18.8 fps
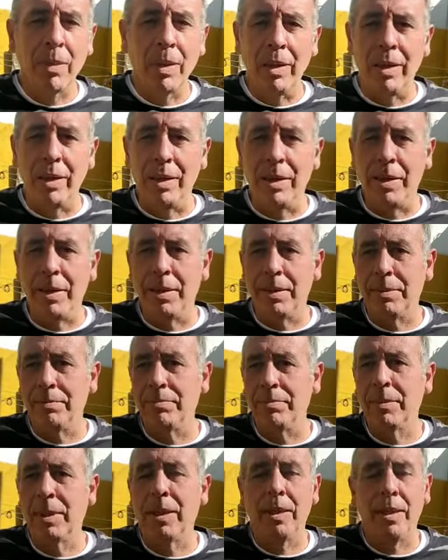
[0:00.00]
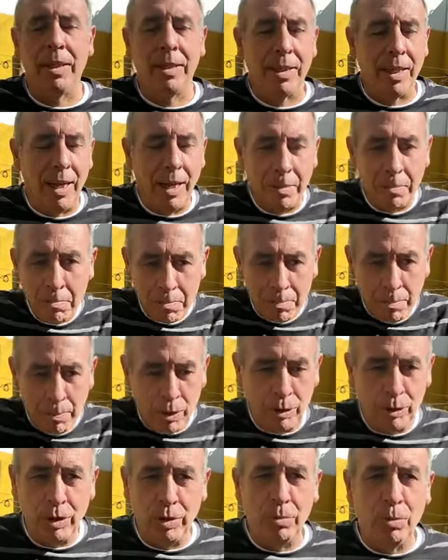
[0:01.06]
Eh, está
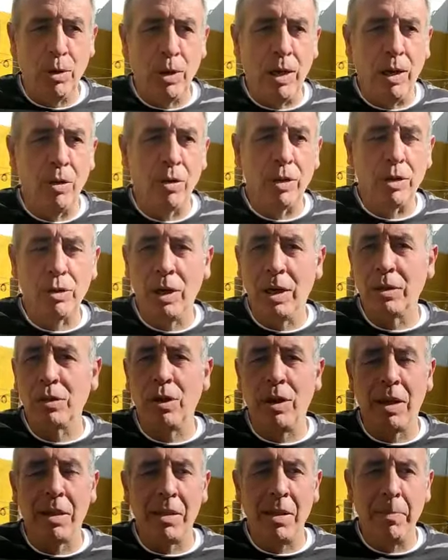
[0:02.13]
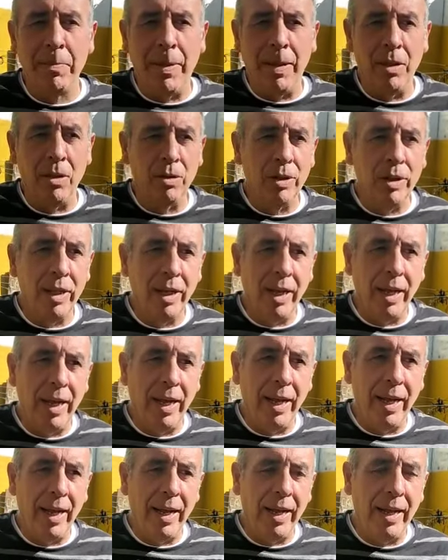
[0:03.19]
próximo a lo que son las zonas cepas,
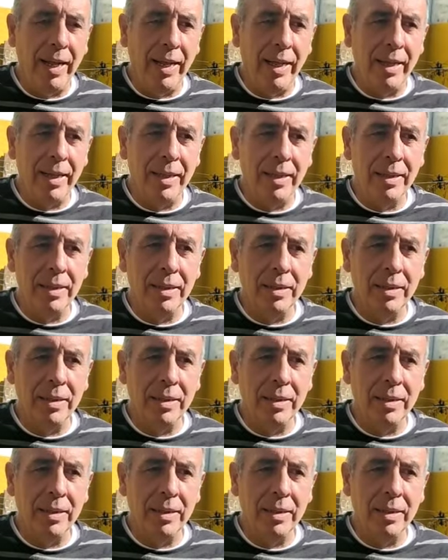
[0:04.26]
donde,